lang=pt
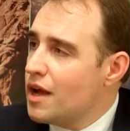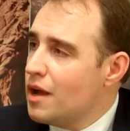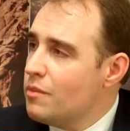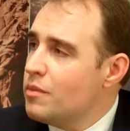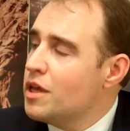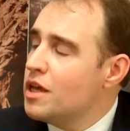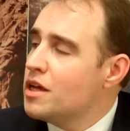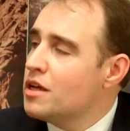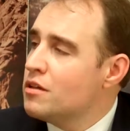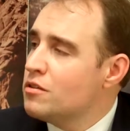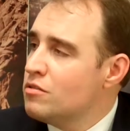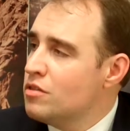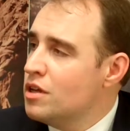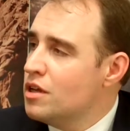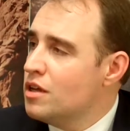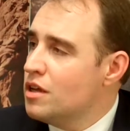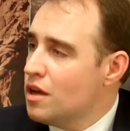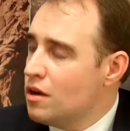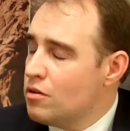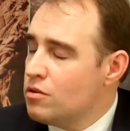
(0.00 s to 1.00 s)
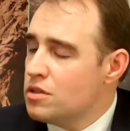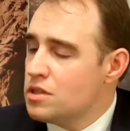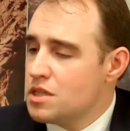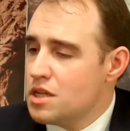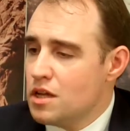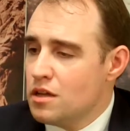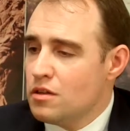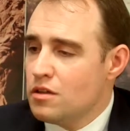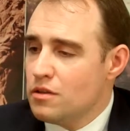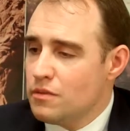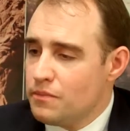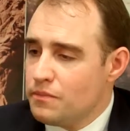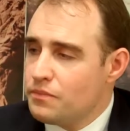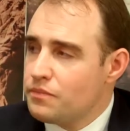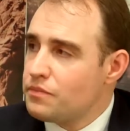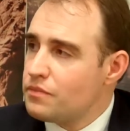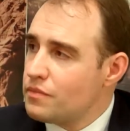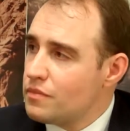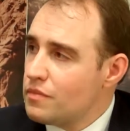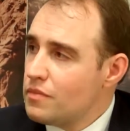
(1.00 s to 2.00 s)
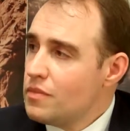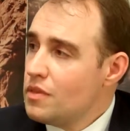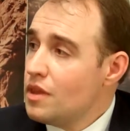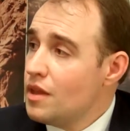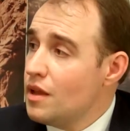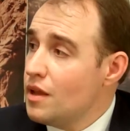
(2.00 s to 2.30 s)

caminhando e não, acontecendo. Não, eu acho